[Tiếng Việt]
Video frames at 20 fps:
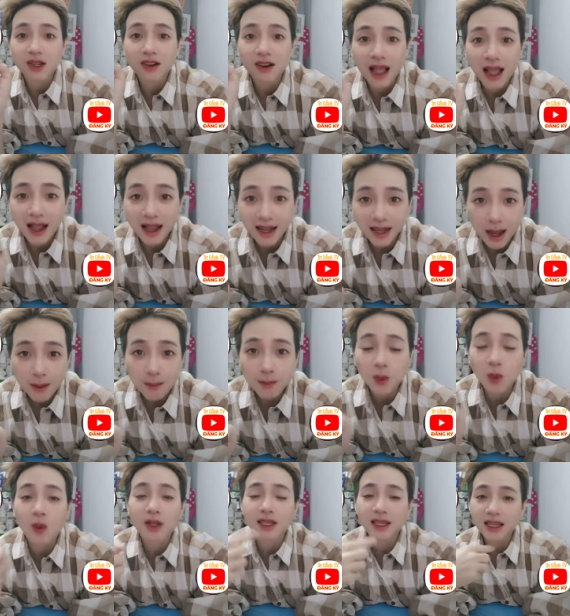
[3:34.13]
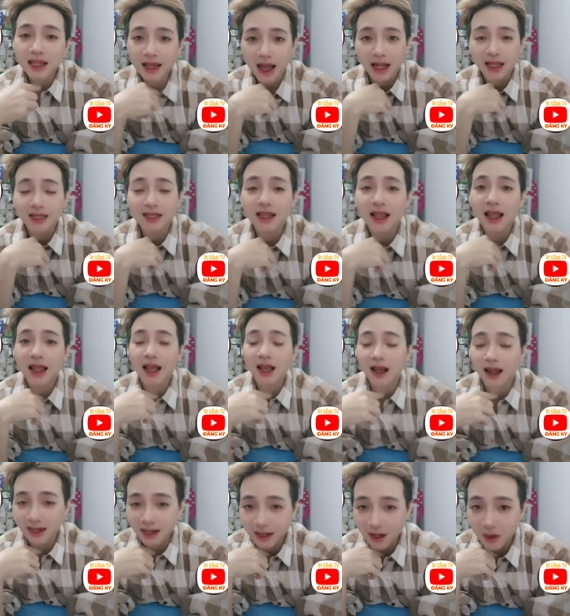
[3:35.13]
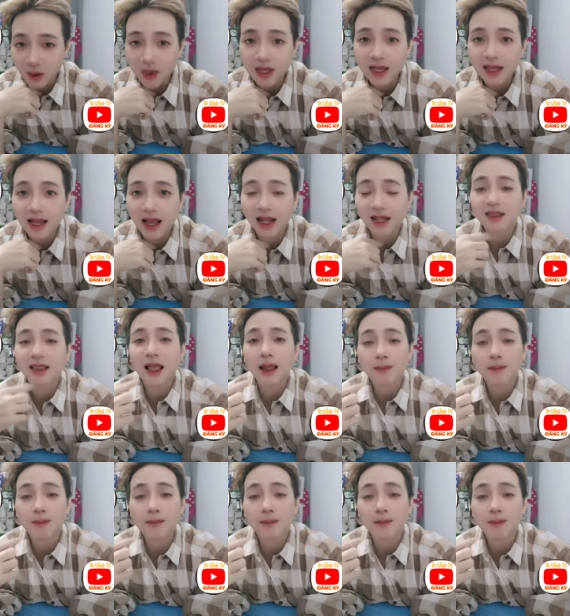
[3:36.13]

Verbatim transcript: vừa ăn cắp của chí cảnh nha hình là của chí cảnh